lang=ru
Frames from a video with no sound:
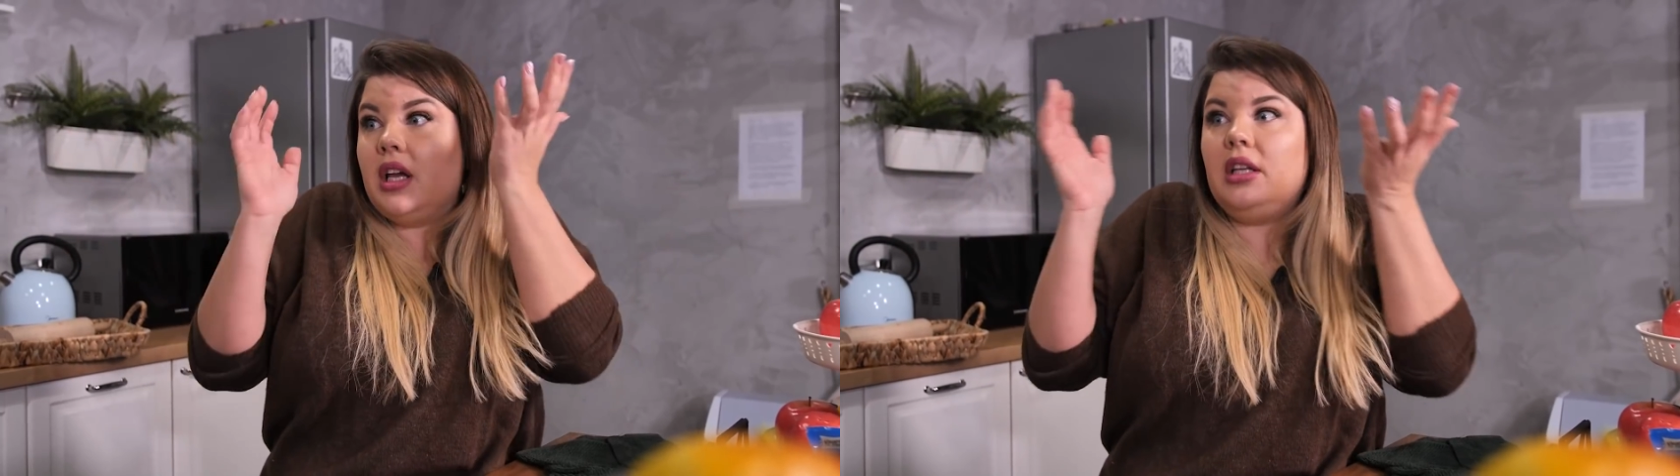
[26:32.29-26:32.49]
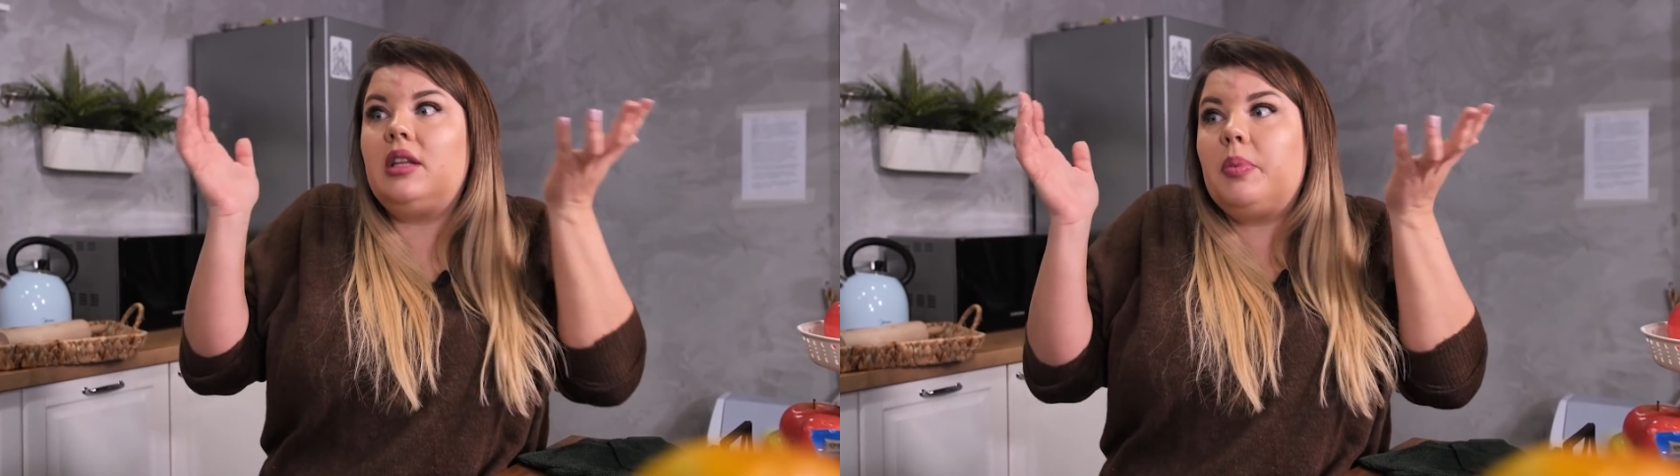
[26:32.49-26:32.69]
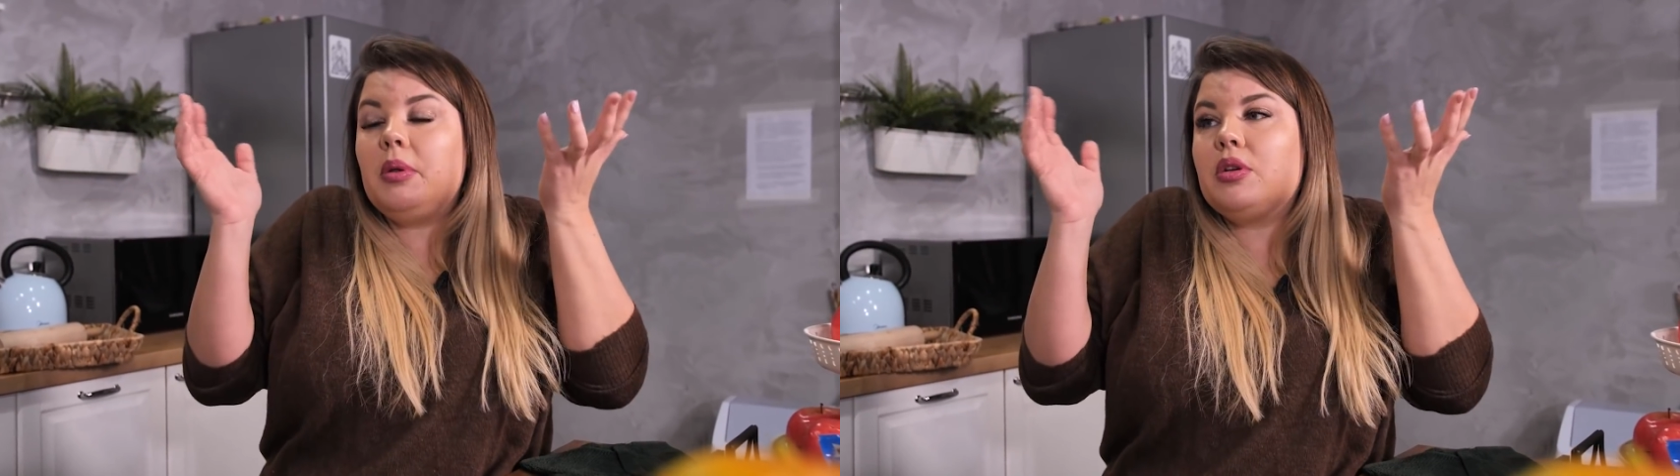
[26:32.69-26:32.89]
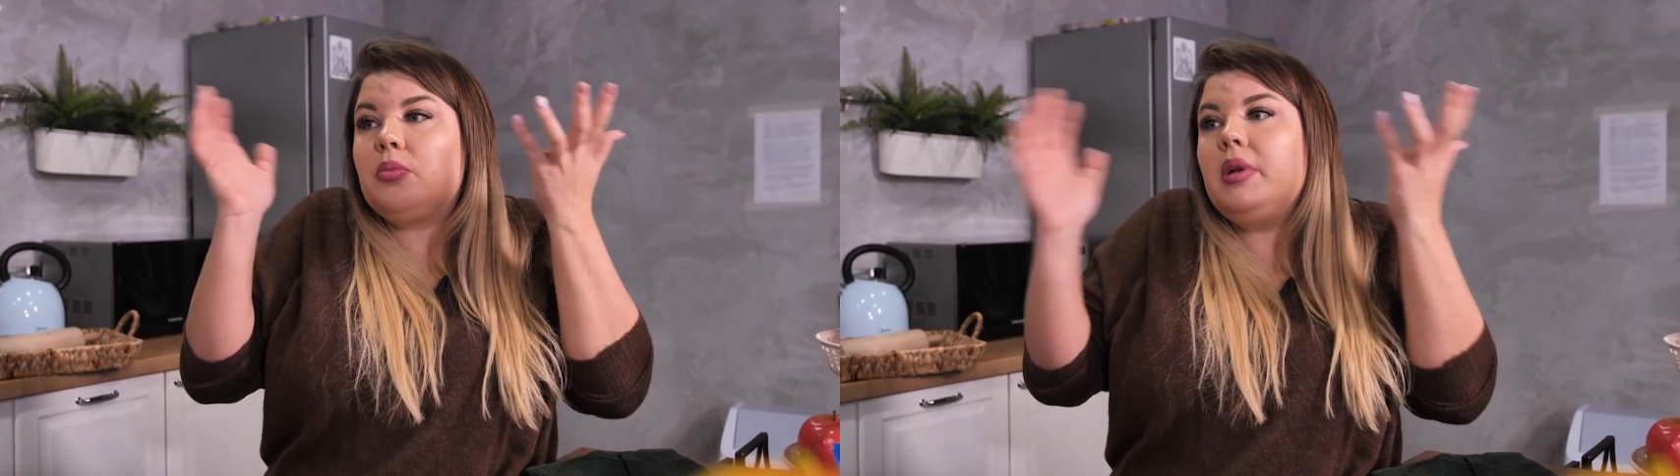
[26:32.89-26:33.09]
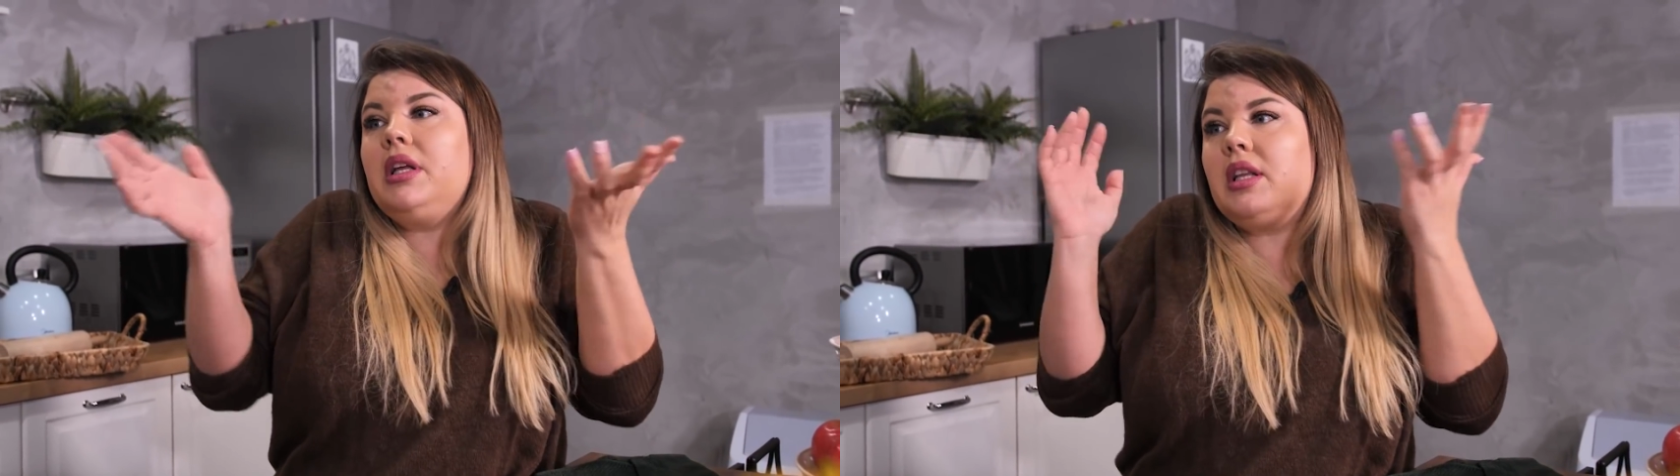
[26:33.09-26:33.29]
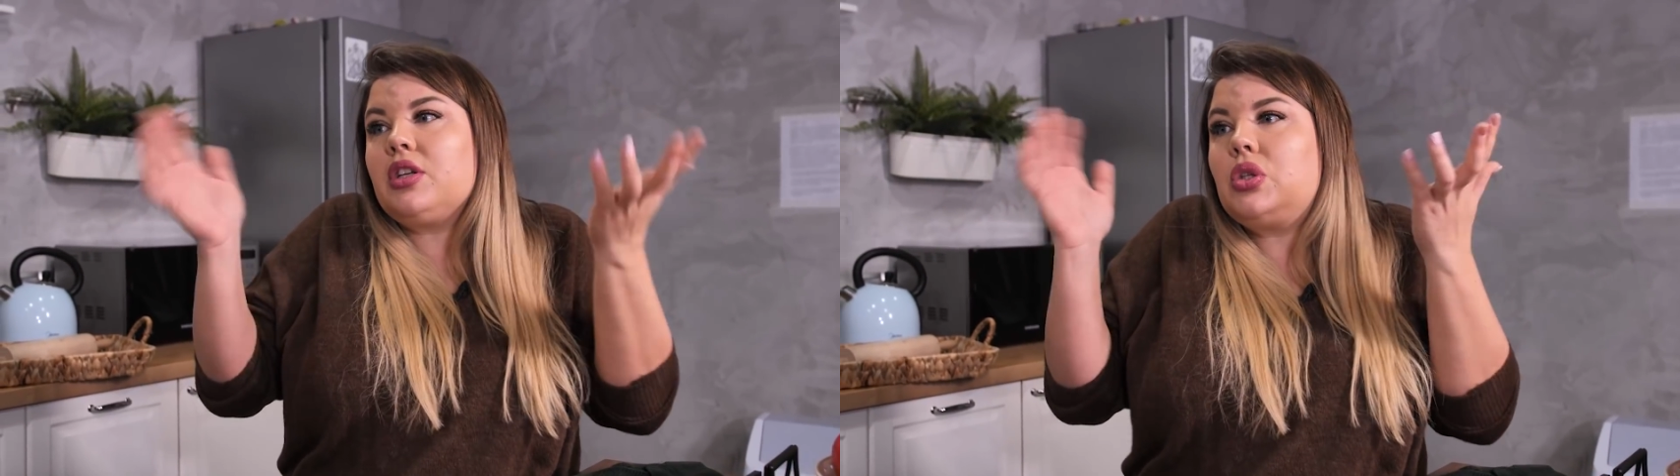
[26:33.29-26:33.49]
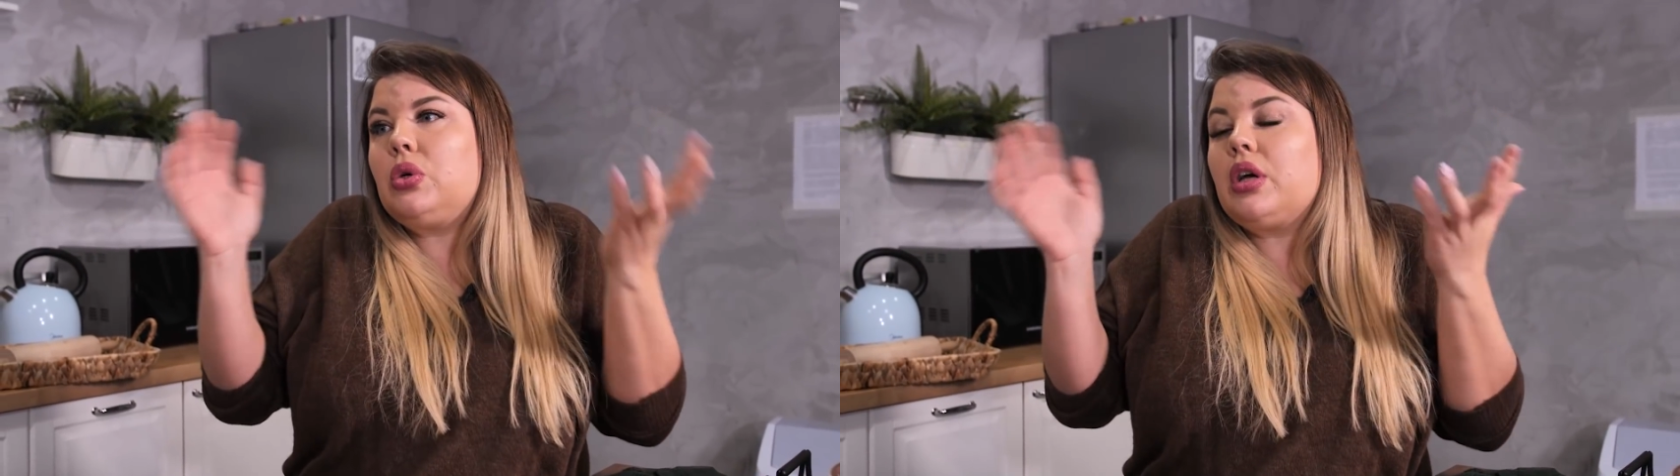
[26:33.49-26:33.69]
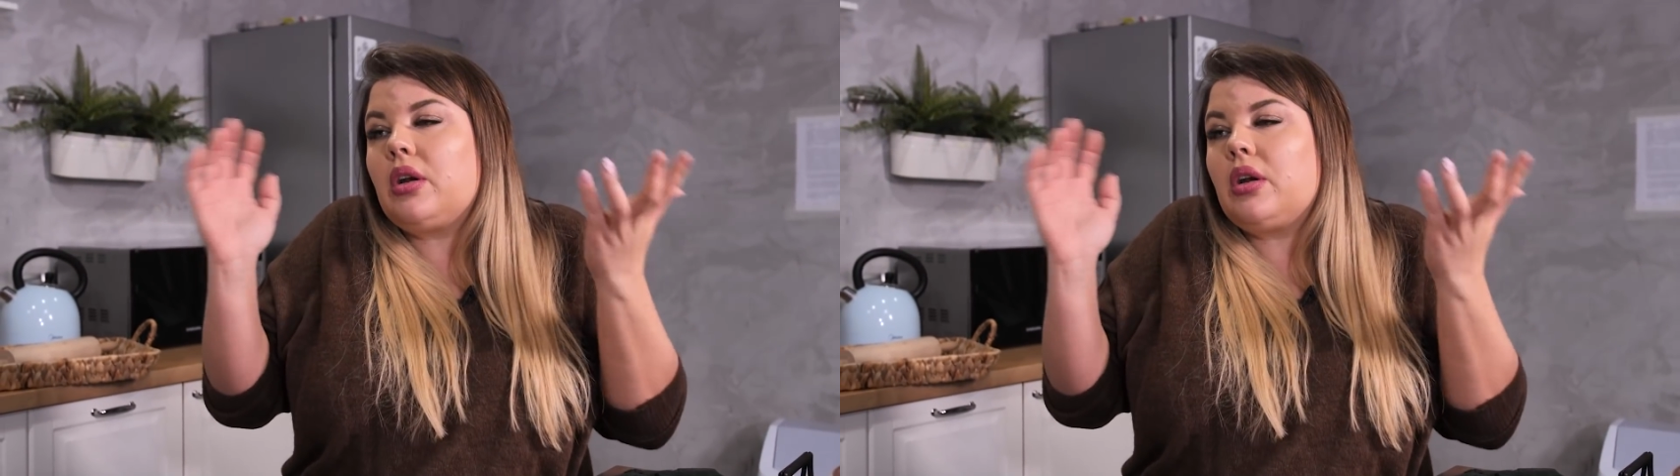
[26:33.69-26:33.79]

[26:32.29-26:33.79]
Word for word: И ты понимаешь, блин, я столько